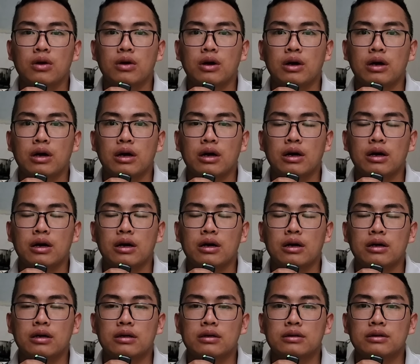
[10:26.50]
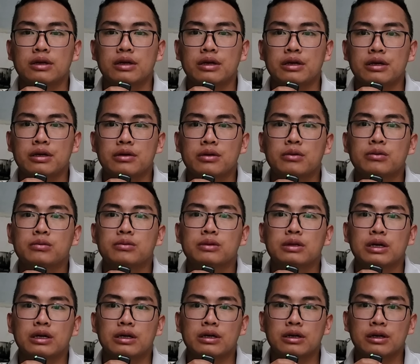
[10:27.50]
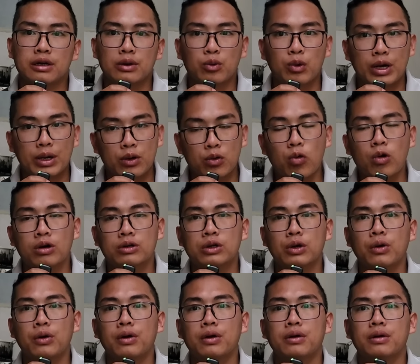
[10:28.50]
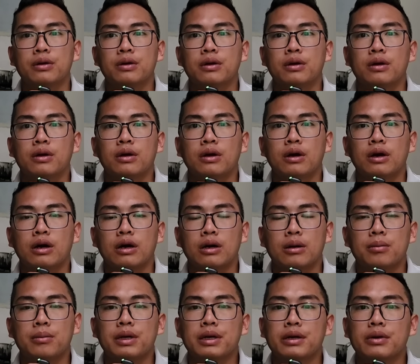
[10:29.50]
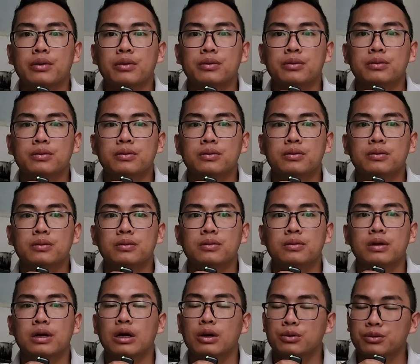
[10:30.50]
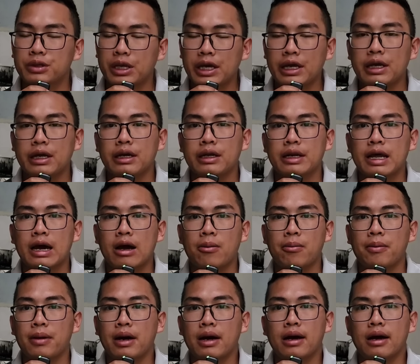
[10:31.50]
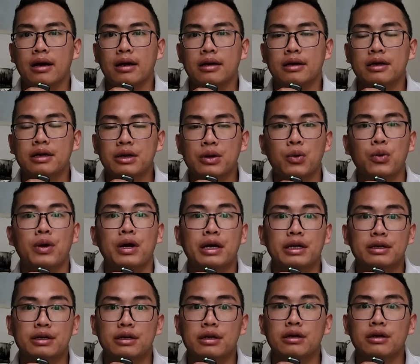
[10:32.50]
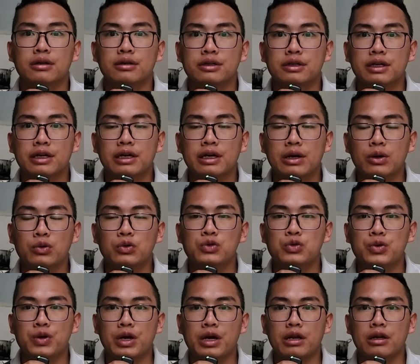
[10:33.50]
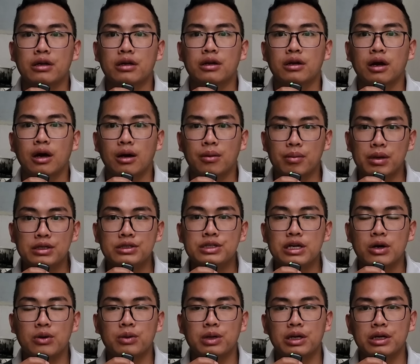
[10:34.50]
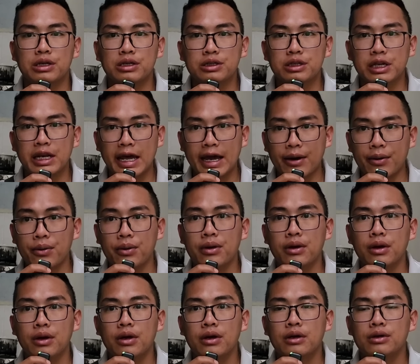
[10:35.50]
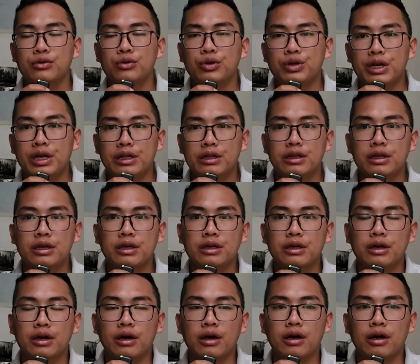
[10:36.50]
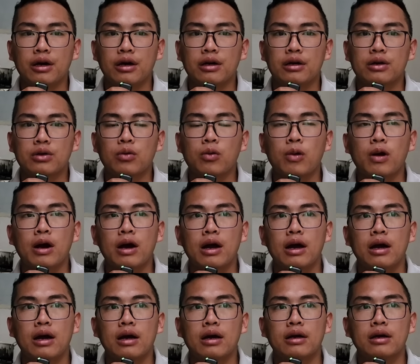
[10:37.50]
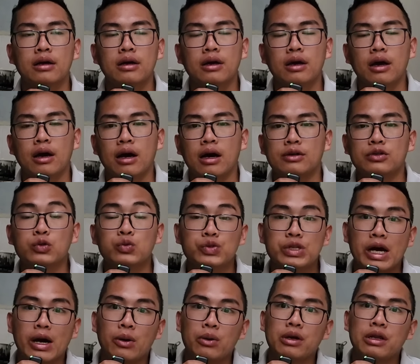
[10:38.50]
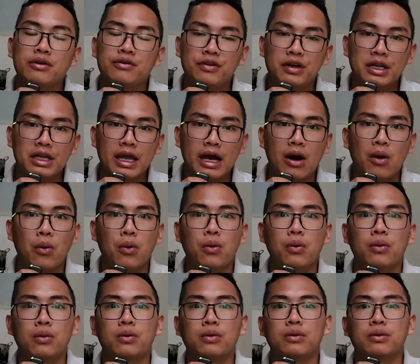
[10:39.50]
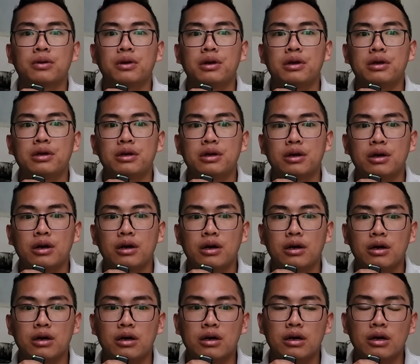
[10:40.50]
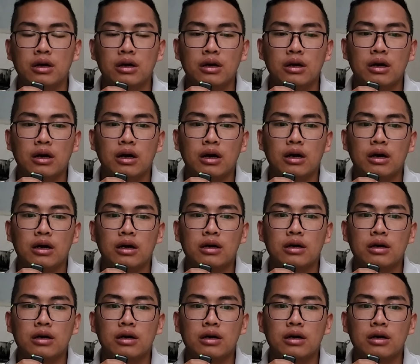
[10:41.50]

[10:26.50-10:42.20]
à, thì cũng là người ngoài cuộc thôi à, mình cũng không thể nào mà hiểu hết được những cái câu chuyện ở bên trong là như thế nào tuy nhiên thì à, qua à, chúng cháu đi với nhau đi à, à,